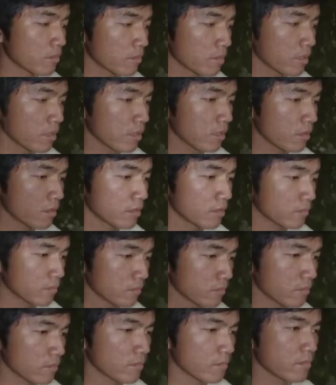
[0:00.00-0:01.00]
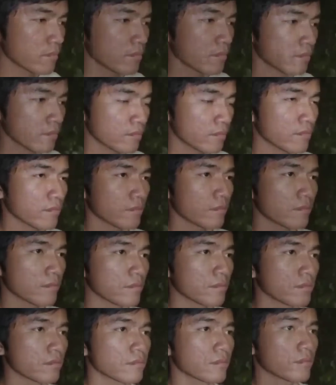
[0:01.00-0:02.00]
akhir-akhir ini media sosial
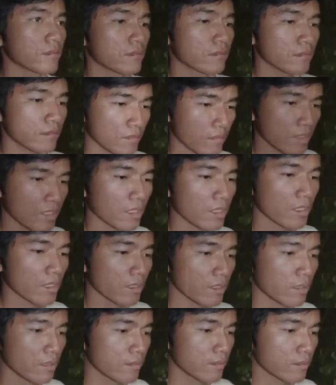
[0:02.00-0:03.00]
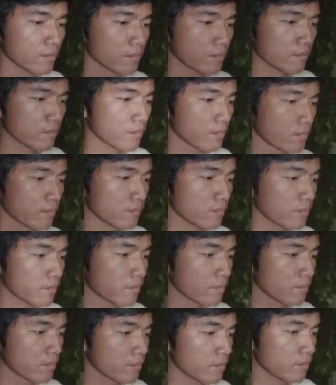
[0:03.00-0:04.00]
dihebohkan dengan sosok Tiko,
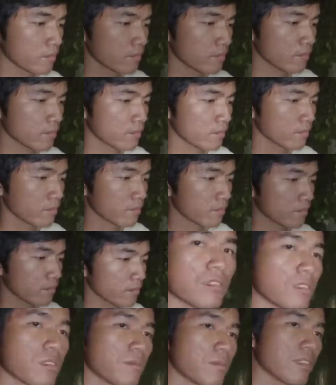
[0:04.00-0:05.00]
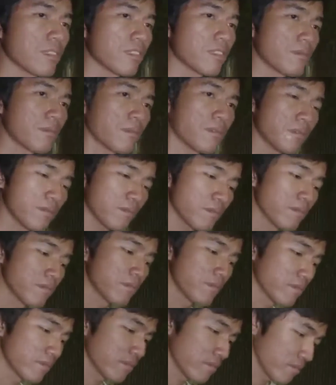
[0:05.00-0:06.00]
seorang remaja berusia 23 tahun
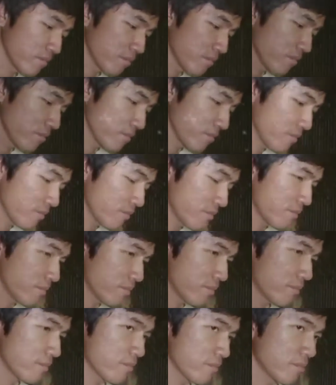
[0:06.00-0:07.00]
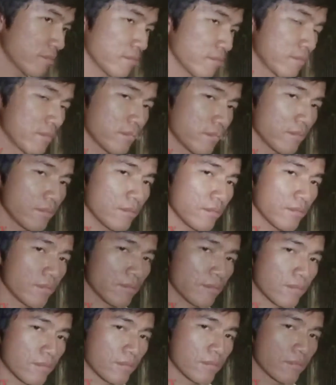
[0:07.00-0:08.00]
yang merawat ibunya di rumah seorang
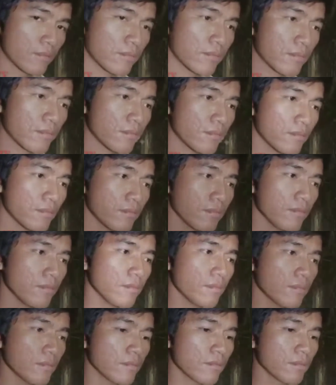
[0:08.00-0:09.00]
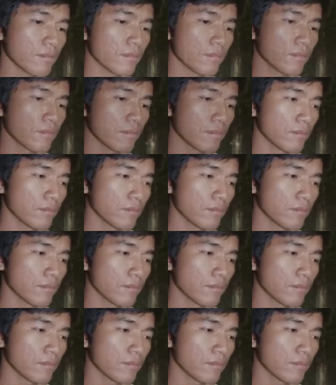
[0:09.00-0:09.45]
diri tanpa air dan listrik.